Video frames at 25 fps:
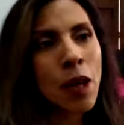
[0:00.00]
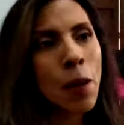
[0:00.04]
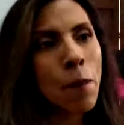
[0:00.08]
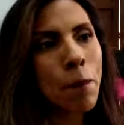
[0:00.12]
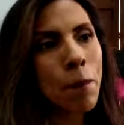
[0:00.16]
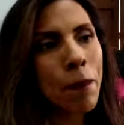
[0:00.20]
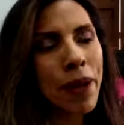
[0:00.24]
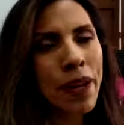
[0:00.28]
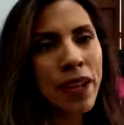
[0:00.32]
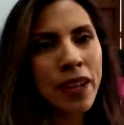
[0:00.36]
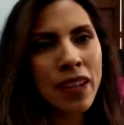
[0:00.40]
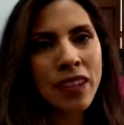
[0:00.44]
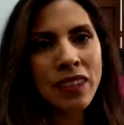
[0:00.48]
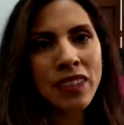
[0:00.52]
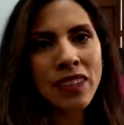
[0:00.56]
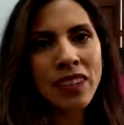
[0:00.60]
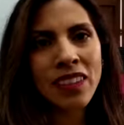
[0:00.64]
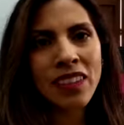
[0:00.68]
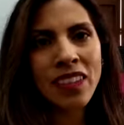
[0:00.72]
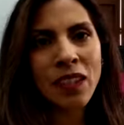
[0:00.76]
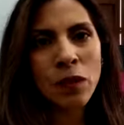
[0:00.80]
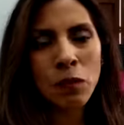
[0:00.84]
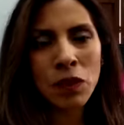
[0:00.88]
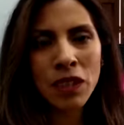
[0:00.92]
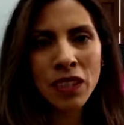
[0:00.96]
para que se
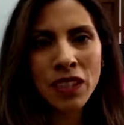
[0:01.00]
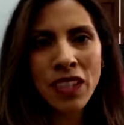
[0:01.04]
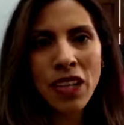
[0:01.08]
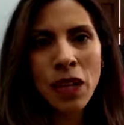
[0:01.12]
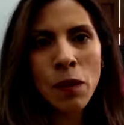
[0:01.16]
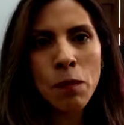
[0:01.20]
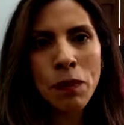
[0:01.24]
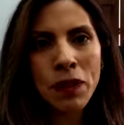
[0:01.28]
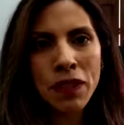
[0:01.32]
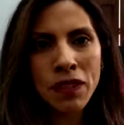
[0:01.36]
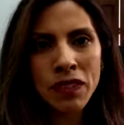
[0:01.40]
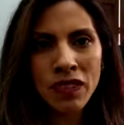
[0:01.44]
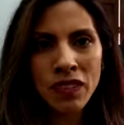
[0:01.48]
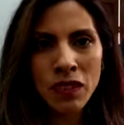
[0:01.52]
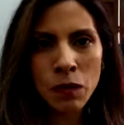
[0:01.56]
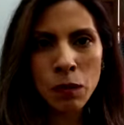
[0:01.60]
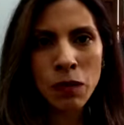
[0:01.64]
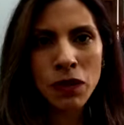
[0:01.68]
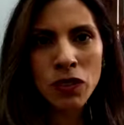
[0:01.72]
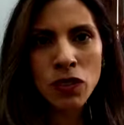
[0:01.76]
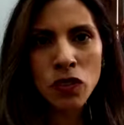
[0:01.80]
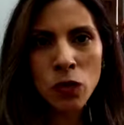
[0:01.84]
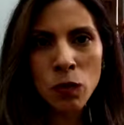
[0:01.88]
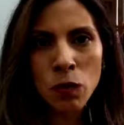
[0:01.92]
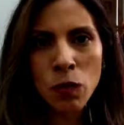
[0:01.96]
incremente la
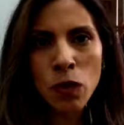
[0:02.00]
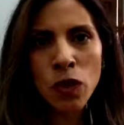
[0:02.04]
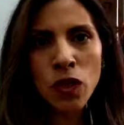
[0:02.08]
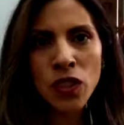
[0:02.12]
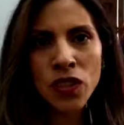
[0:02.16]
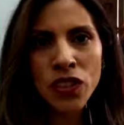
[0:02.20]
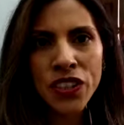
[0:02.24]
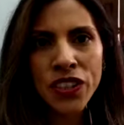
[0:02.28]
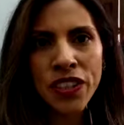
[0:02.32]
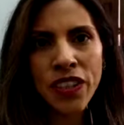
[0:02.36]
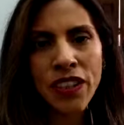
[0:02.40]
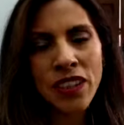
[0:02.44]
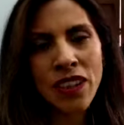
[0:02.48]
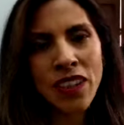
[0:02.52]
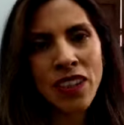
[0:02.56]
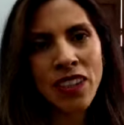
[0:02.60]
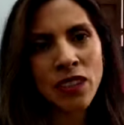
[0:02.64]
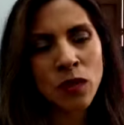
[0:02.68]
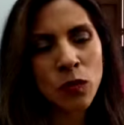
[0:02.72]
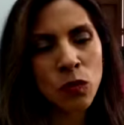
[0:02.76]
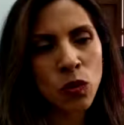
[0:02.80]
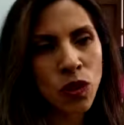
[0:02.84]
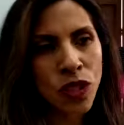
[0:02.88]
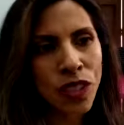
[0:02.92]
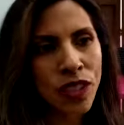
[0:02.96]
participación política de las
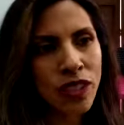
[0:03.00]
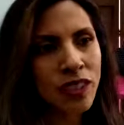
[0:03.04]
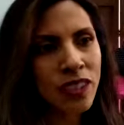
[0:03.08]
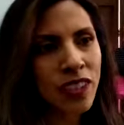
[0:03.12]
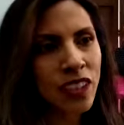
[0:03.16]
mujeres.